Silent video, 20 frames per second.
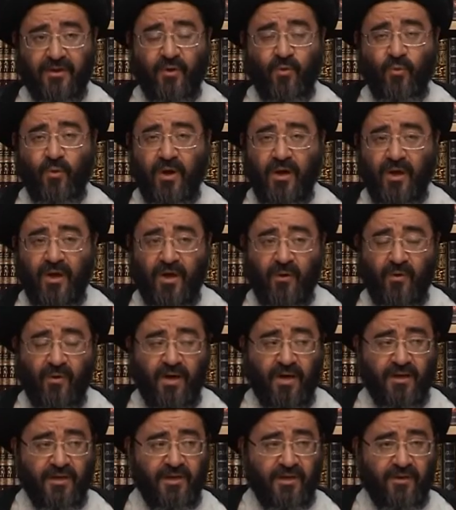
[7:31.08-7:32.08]

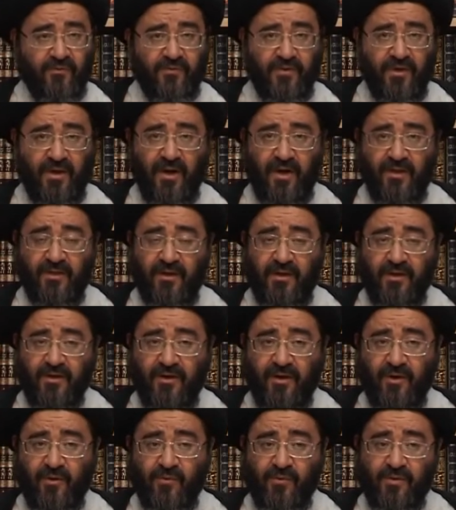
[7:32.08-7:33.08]
والقوانين في هذا
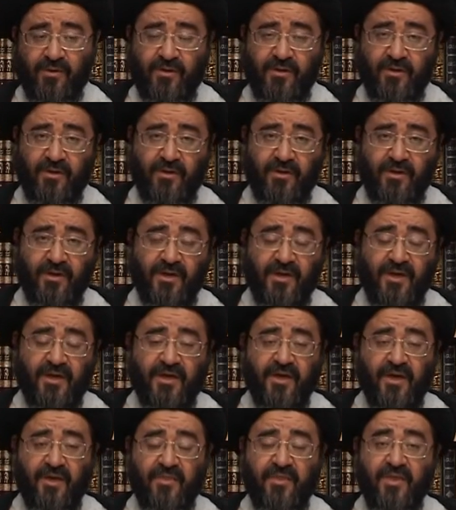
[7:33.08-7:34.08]
الكون
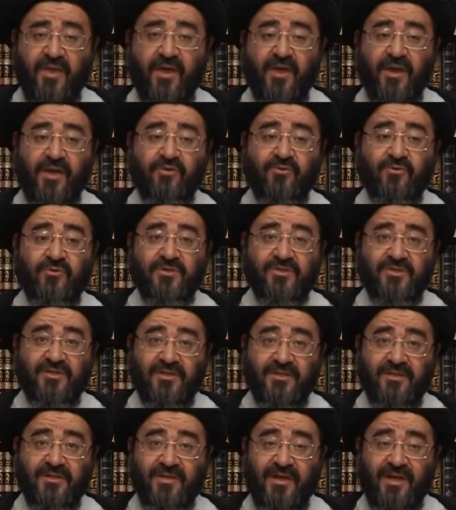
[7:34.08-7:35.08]
كثيره
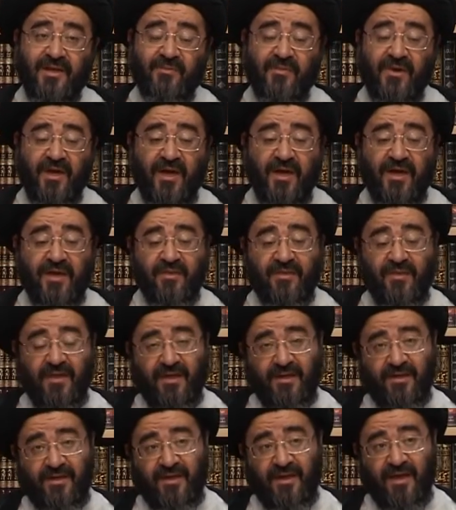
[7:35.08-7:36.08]
جدا بحيث
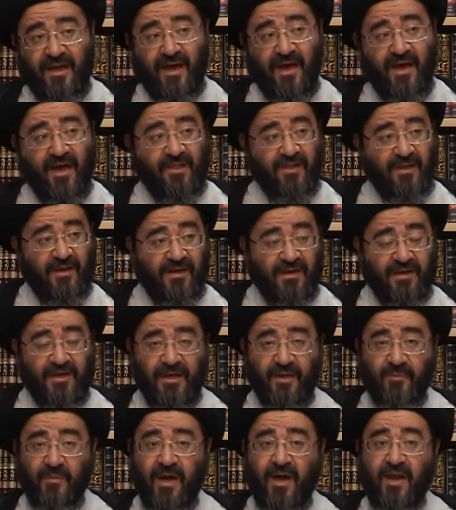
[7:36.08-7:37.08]
ان هذا
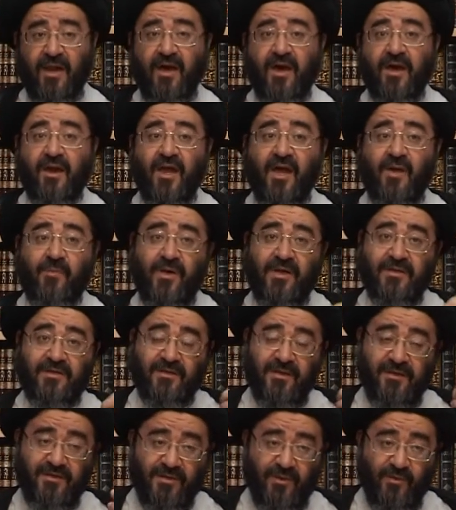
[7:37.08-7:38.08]
العلم على رغم
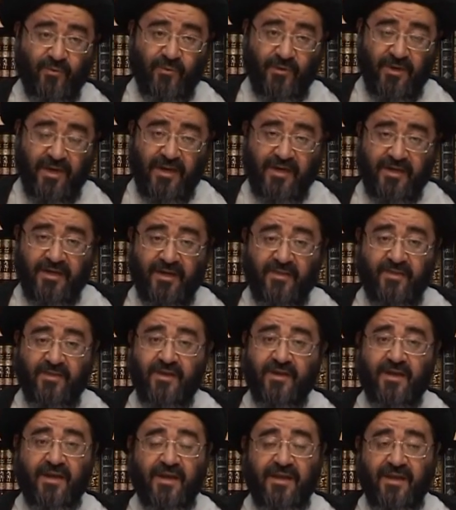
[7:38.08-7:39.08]
التطور
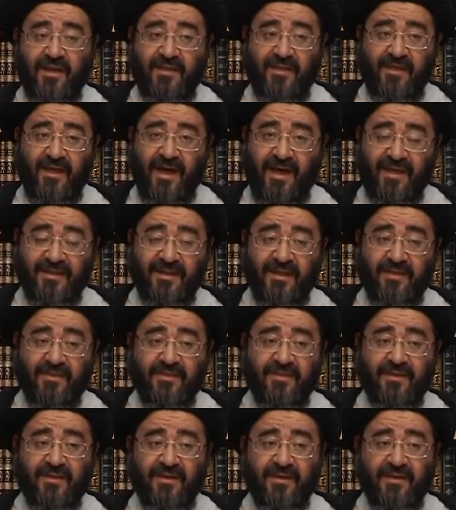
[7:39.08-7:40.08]
الكثير الذي حدث